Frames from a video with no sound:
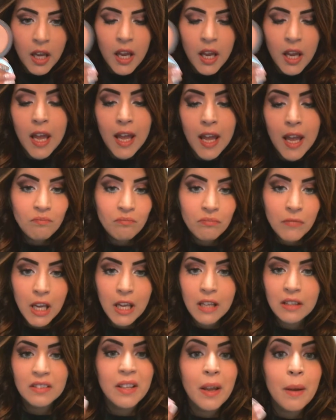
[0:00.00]
e
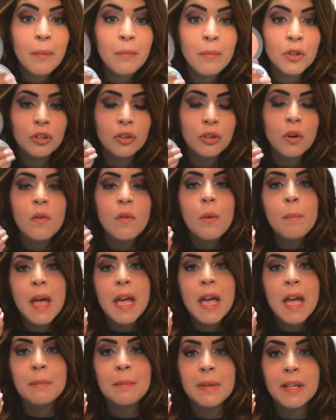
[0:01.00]
niente, mi ci trovo
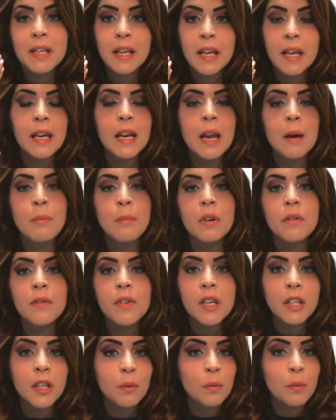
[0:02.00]
bene perché la
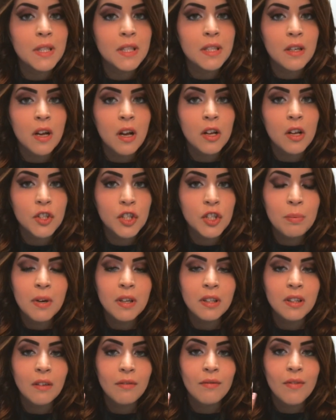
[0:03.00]
polvere di questa
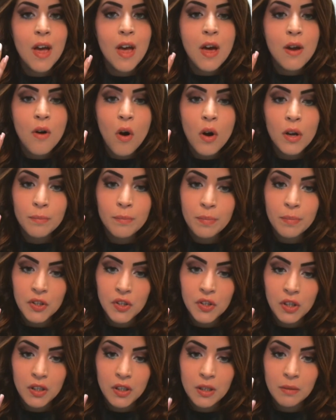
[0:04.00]
cipria è davvero
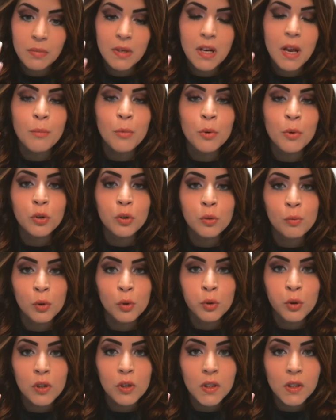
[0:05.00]
impercettibile, è molto
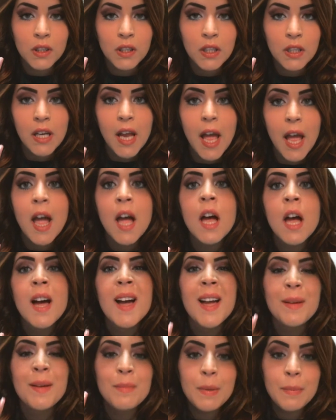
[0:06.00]
molto sottile,
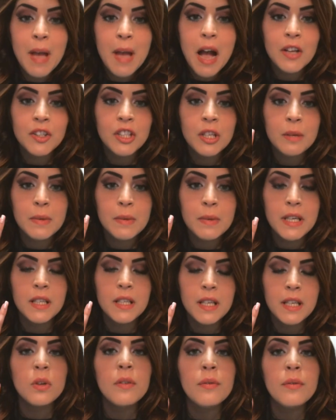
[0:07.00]
mi piace
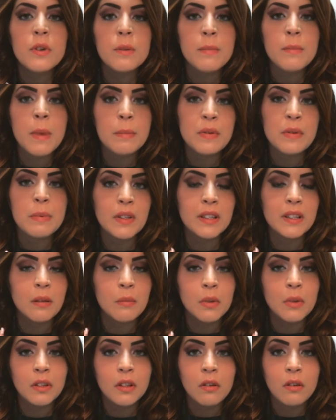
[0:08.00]
perché si uniforma
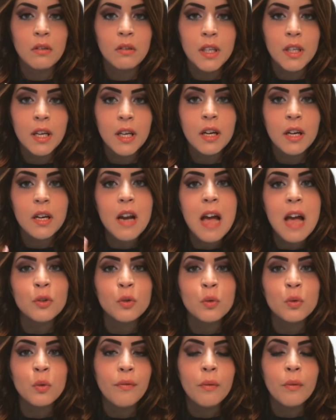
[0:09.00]
perfettamente con
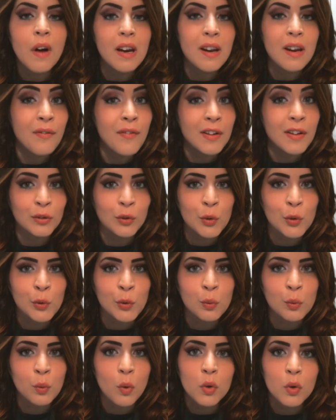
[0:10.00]
l'incarnato e non fa l'effetto
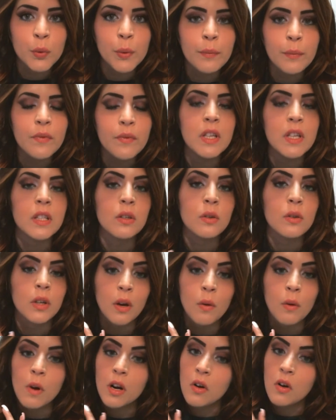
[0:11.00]
stucco sul viso
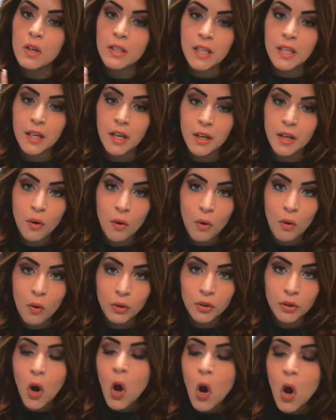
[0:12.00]
che è qualcosa che io
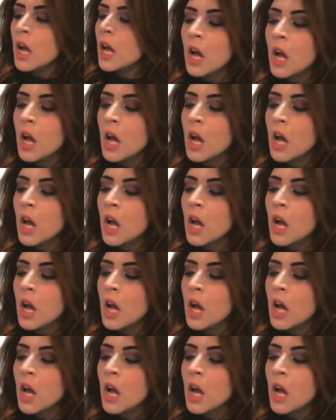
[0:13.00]
odio